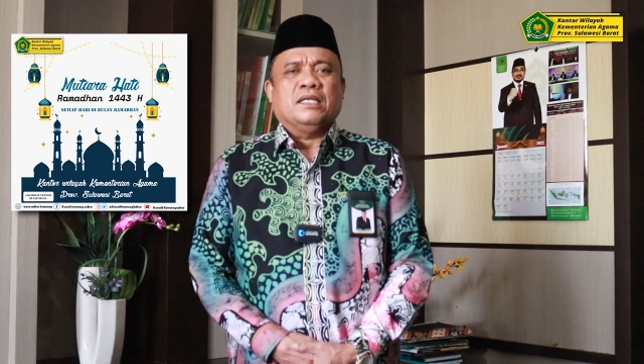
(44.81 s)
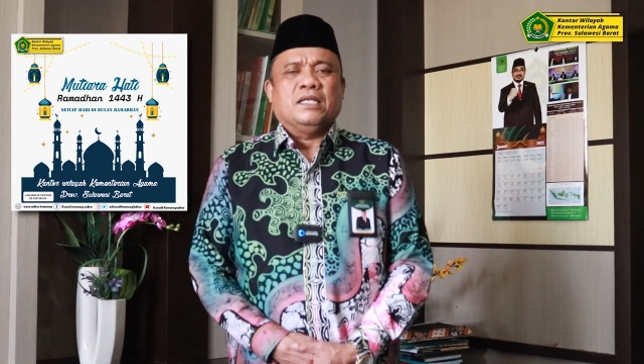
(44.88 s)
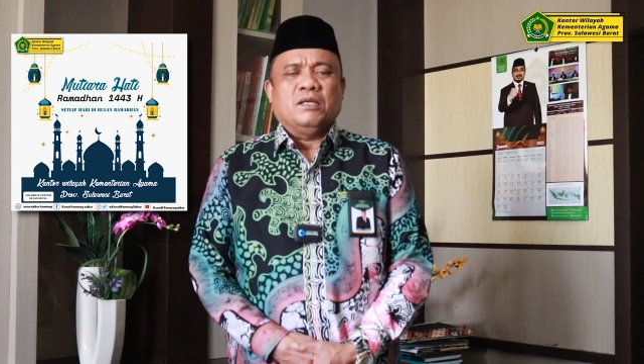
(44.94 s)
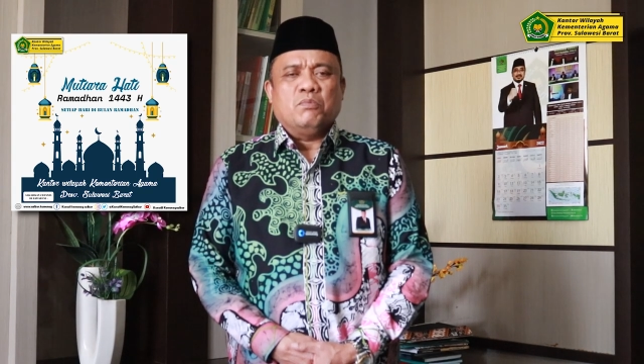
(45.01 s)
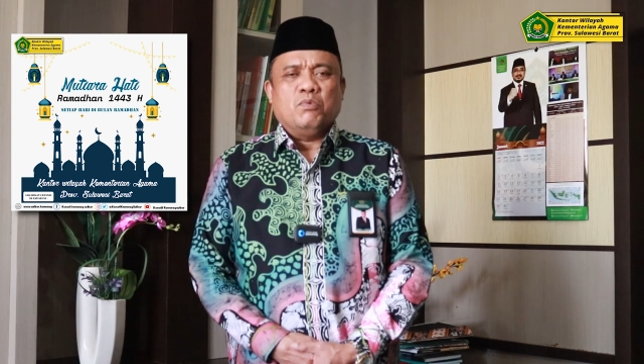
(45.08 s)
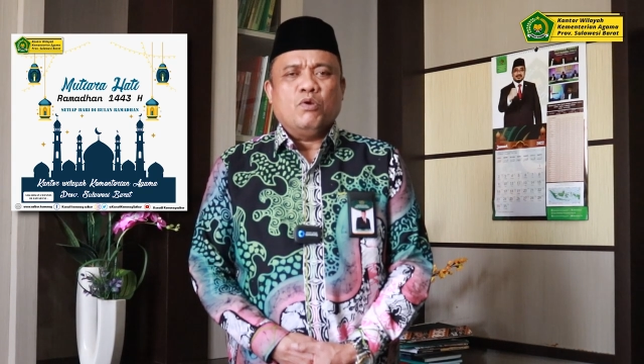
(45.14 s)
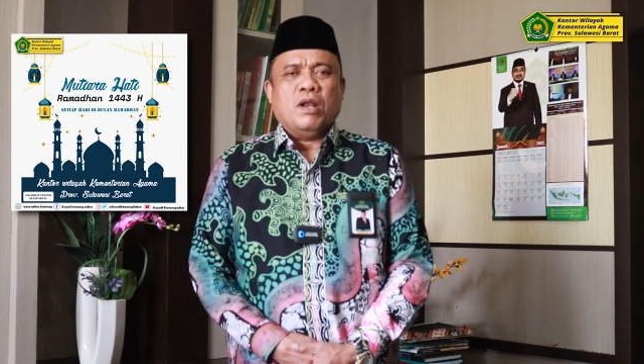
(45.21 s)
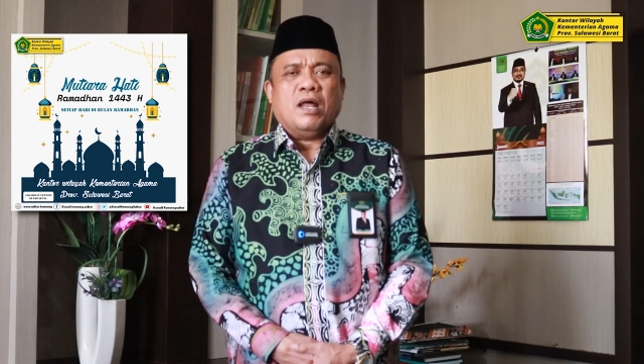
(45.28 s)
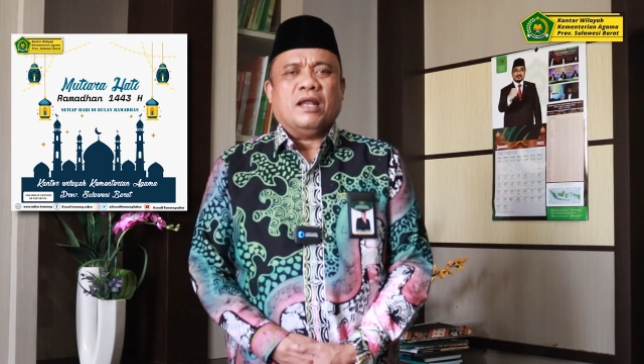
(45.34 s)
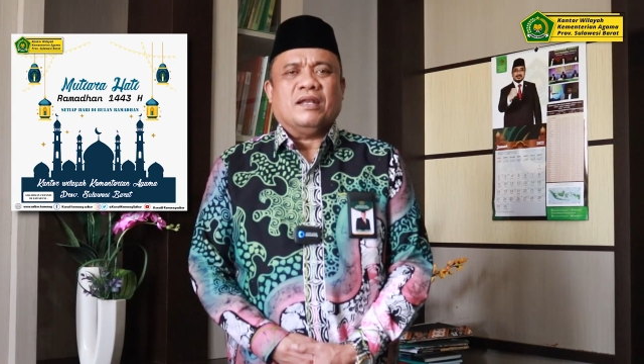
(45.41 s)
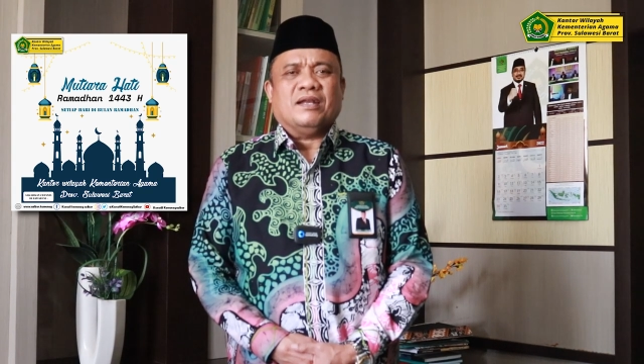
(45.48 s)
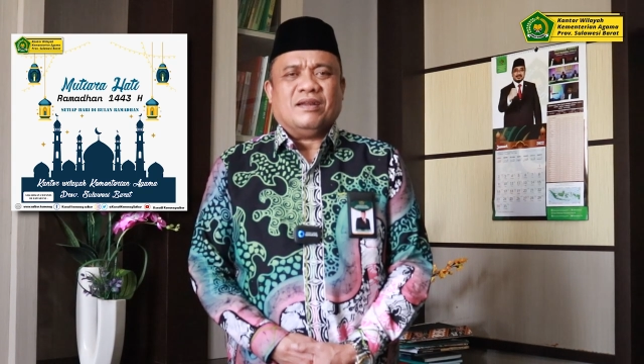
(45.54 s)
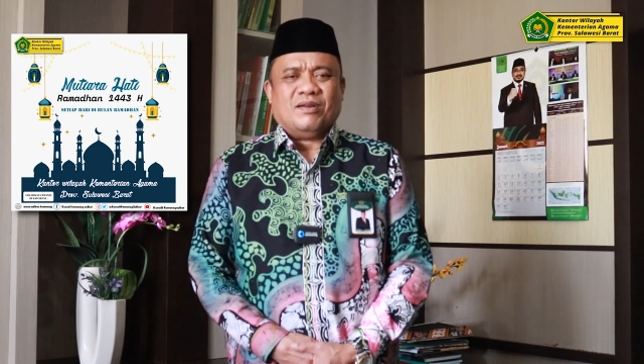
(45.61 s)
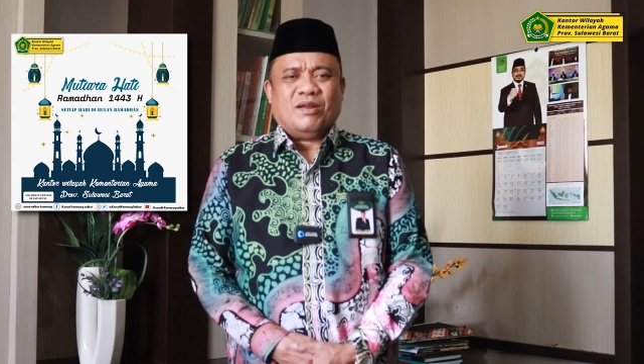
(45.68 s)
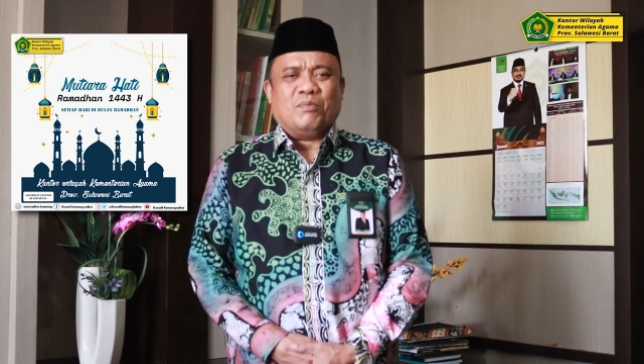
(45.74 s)
di
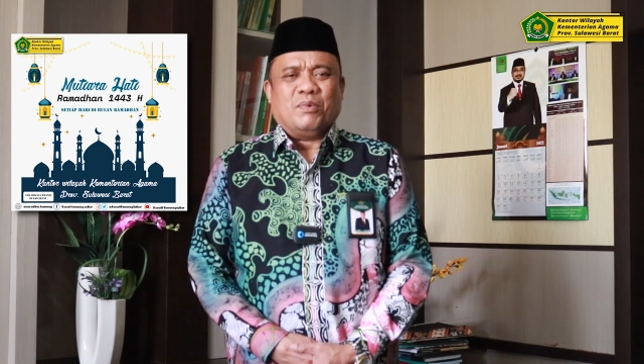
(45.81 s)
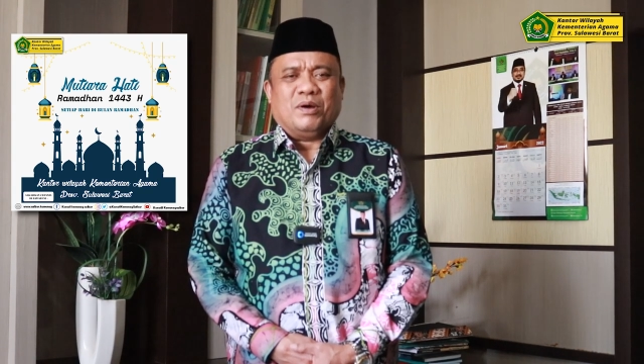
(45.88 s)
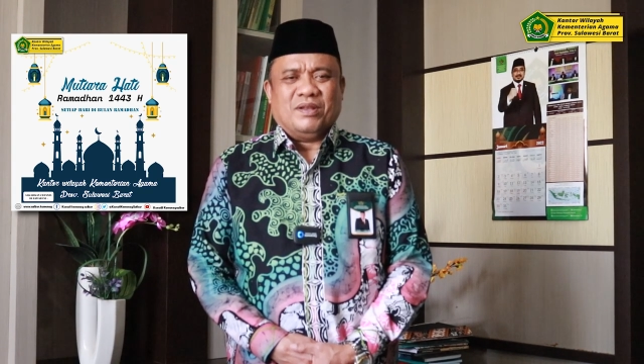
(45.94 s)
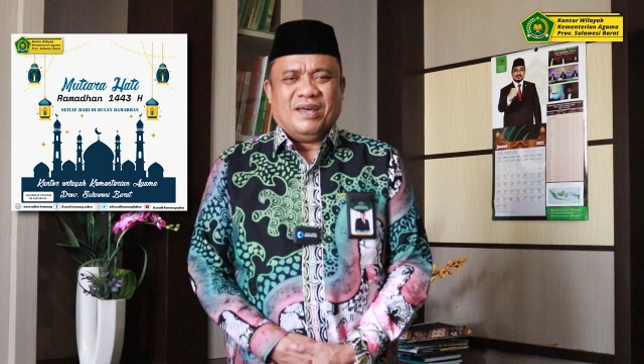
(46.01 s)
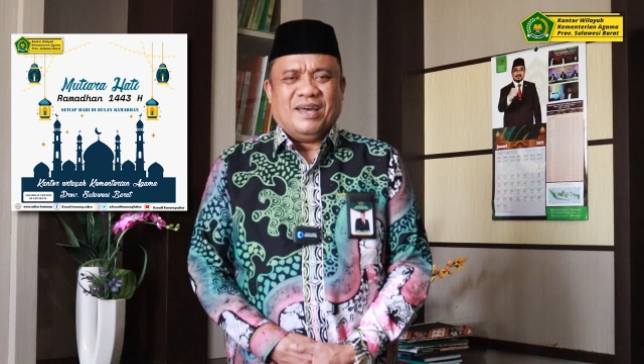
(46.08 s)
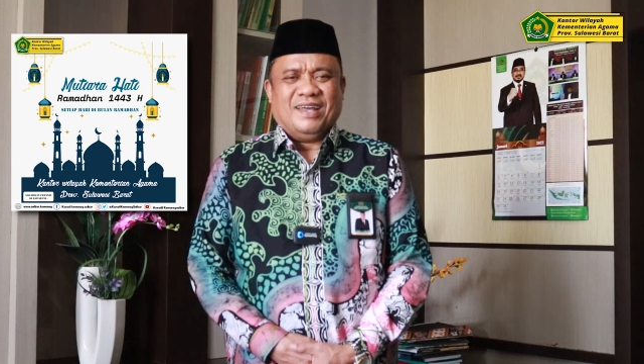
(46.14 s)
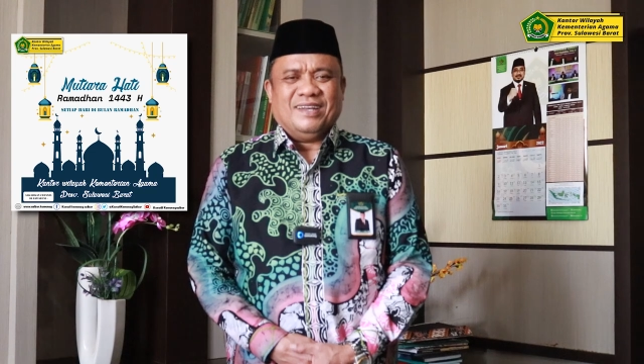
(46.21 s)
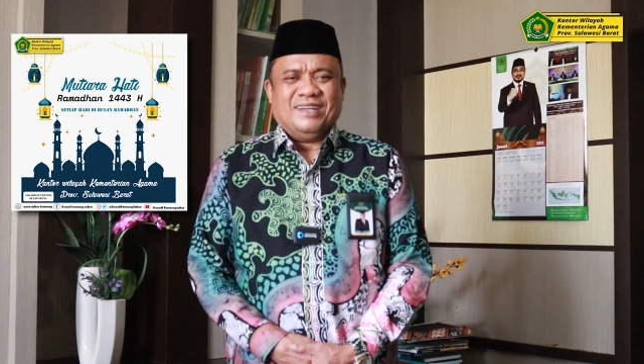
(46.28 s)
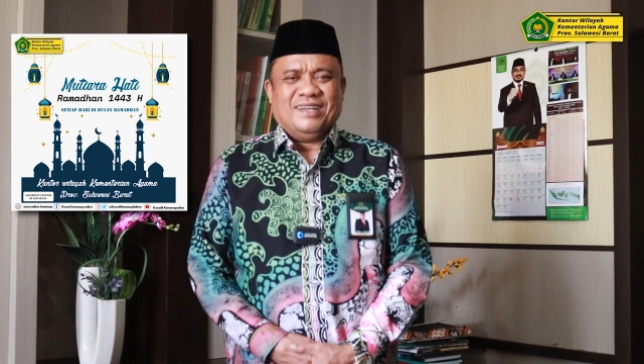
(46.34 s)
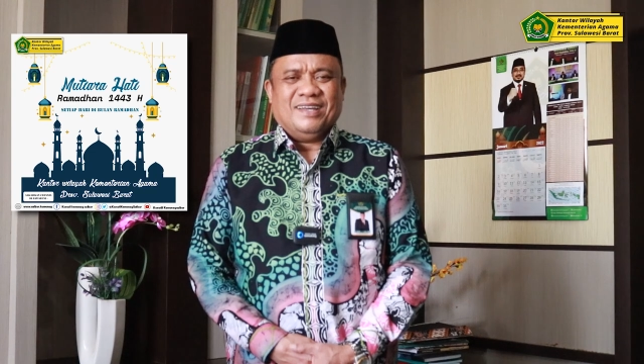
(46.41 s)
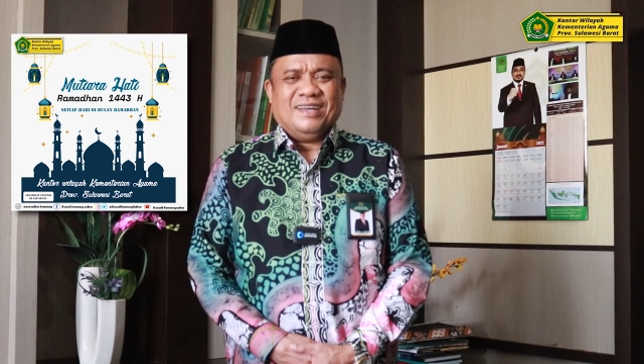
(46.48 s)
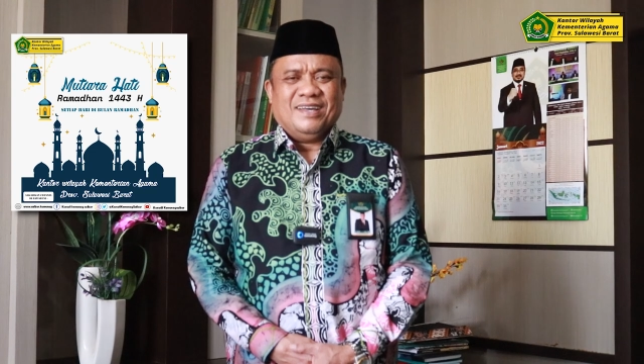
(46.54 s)
bulan Ramadan.